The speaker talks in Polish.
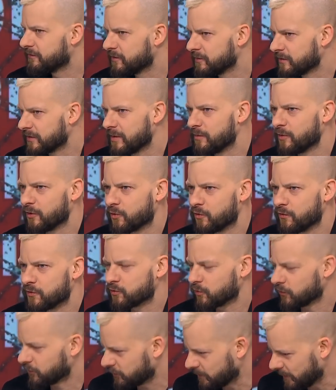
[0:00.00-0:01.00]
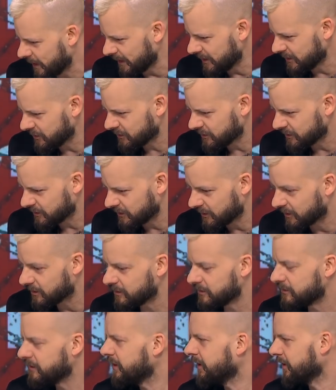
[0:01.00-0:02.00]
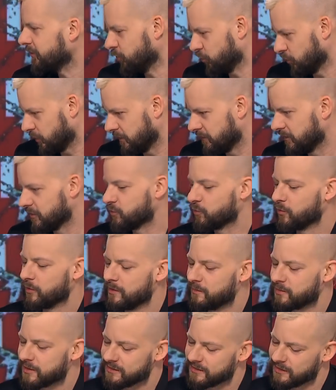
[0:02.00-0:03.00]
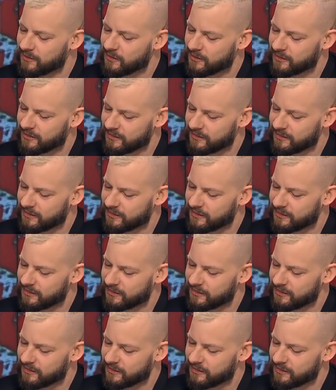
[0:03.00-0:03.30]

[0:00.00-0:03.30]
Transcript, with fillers: W tym samym roku wyszło Smash i Green Day'a Duki wyszło i przez tego